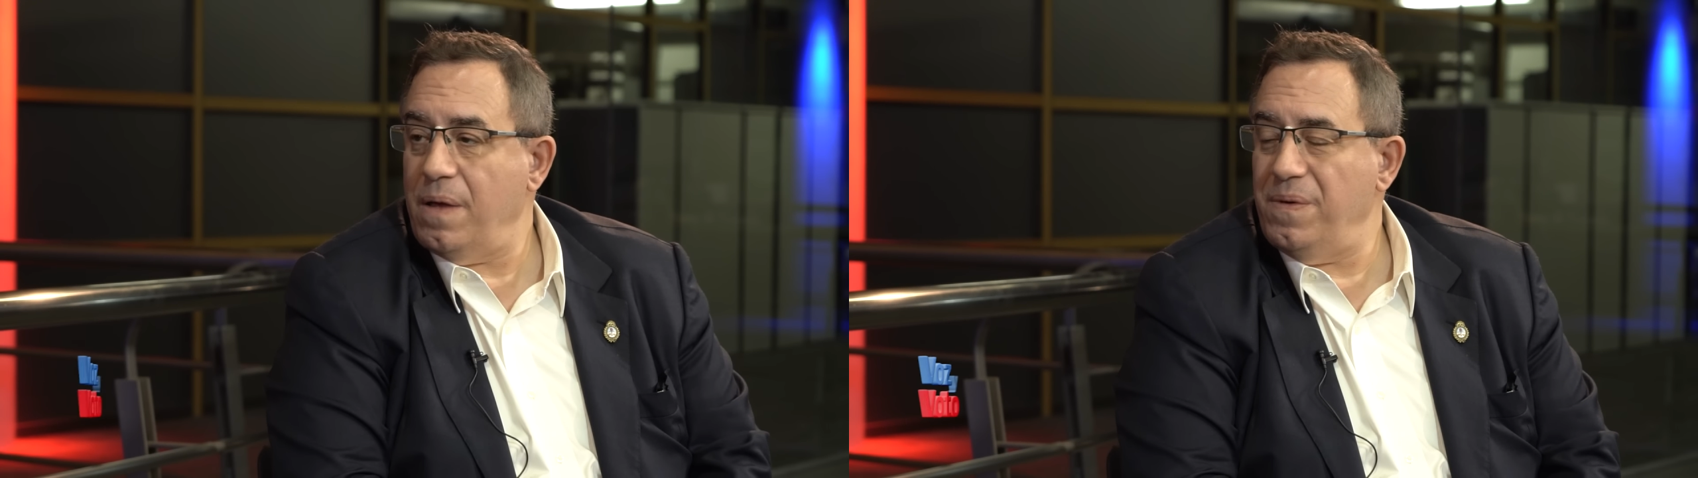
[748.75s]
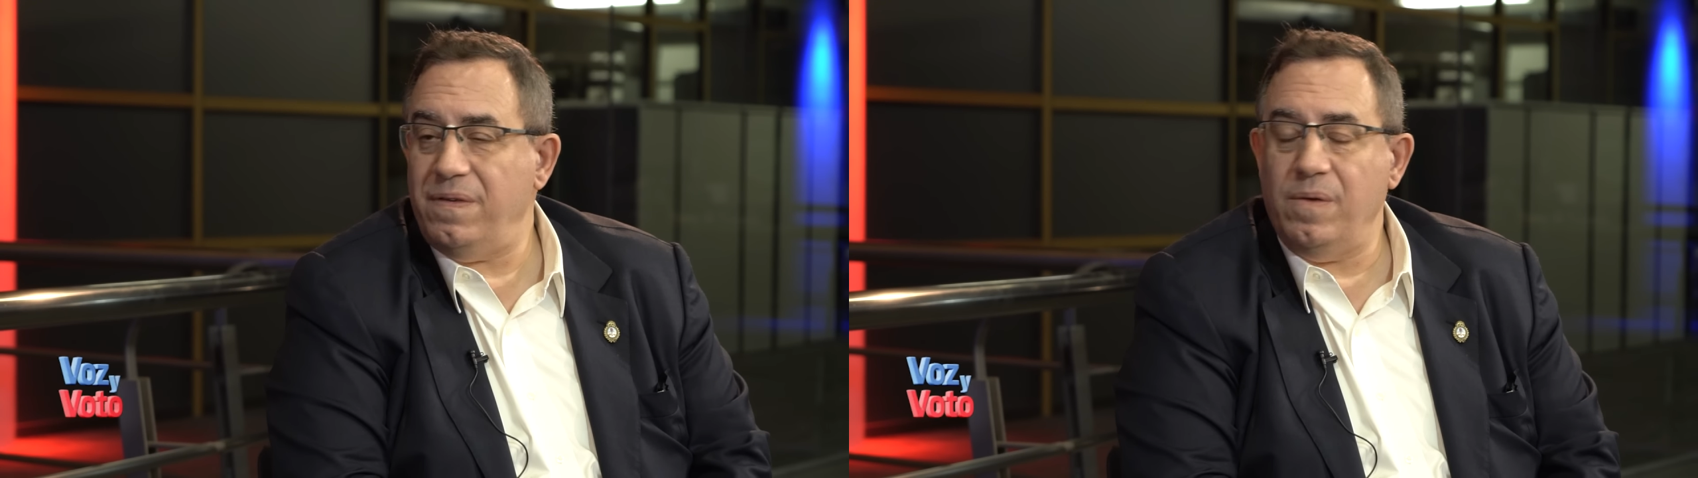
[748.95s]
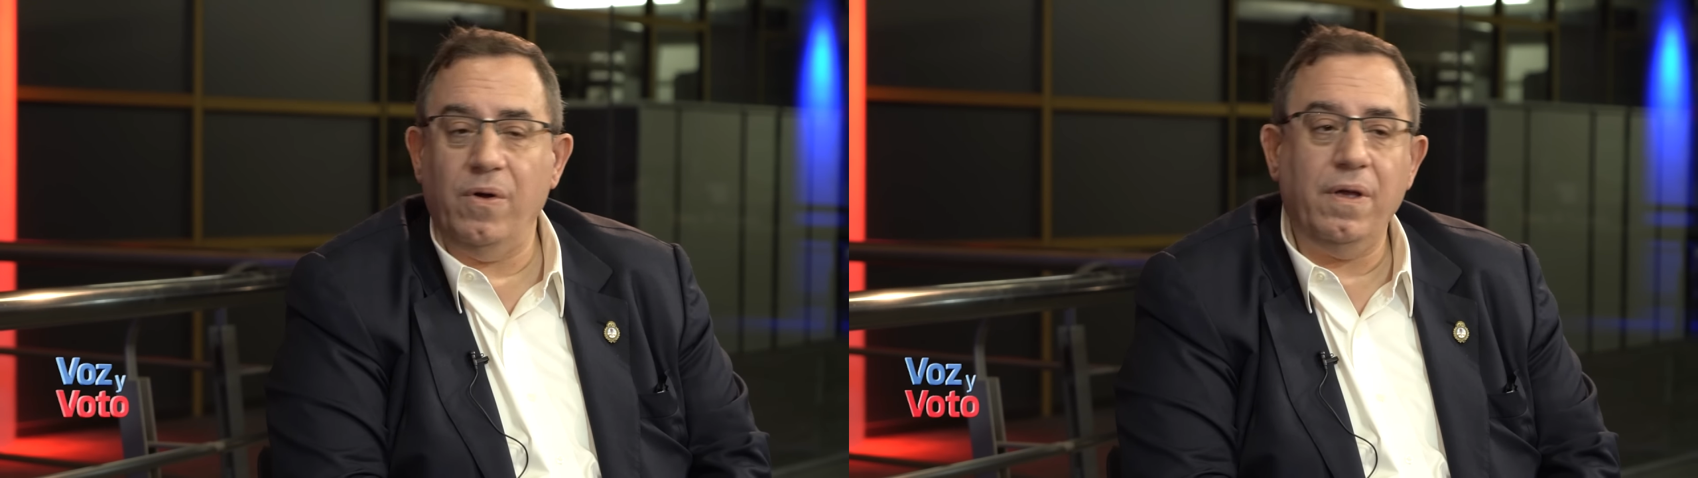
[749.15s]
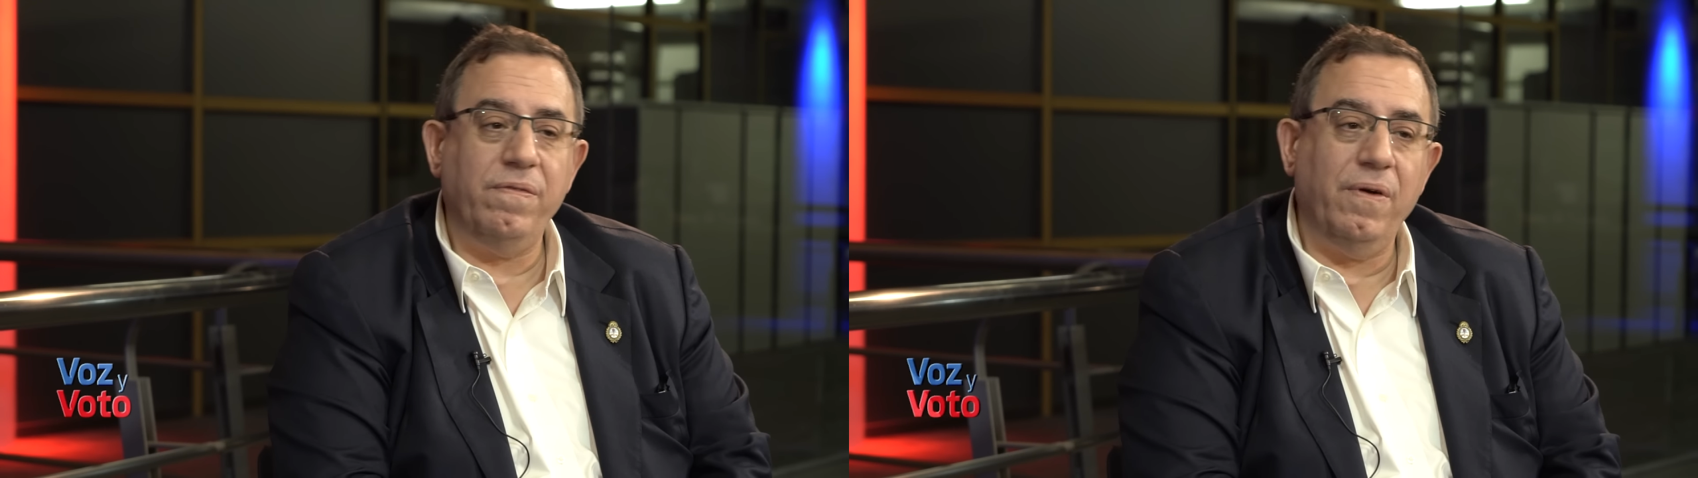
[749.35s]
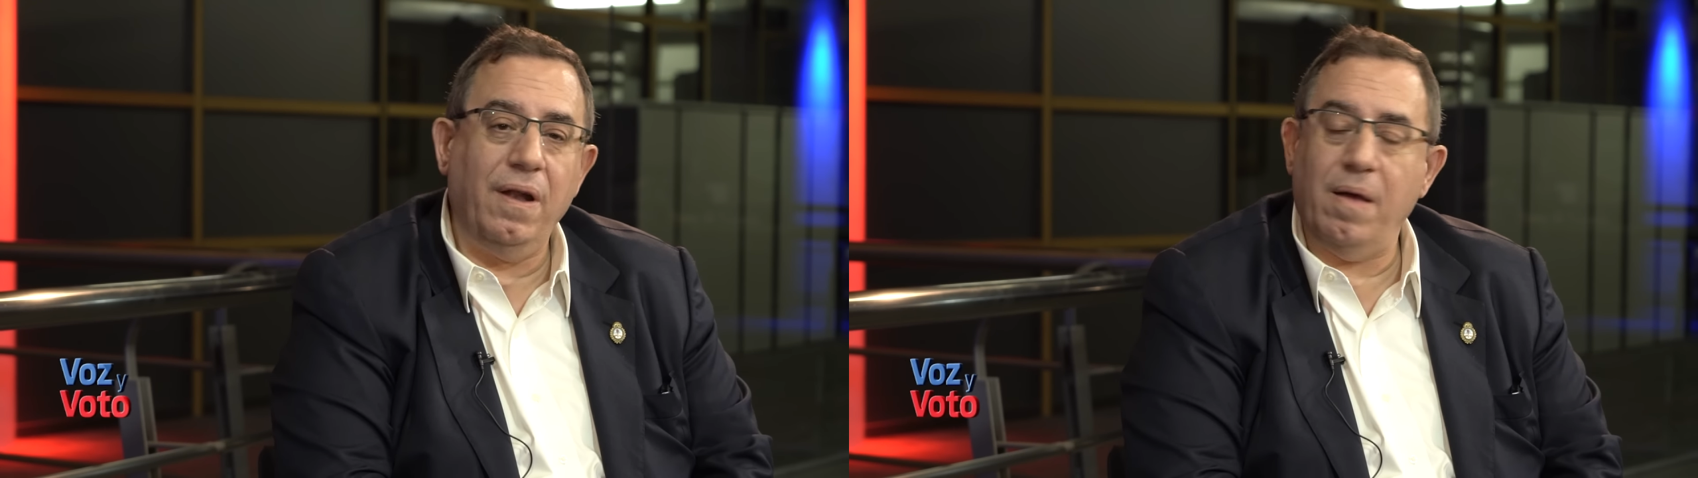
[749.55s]
gravísimo que
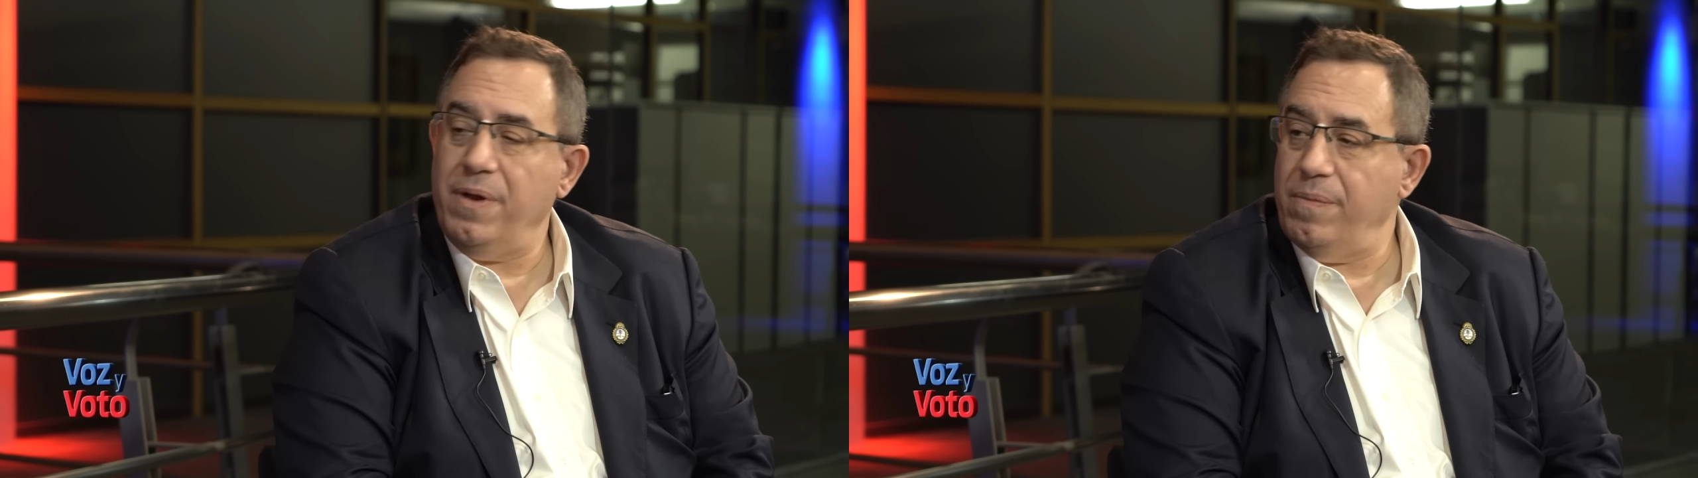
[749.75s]
fue en la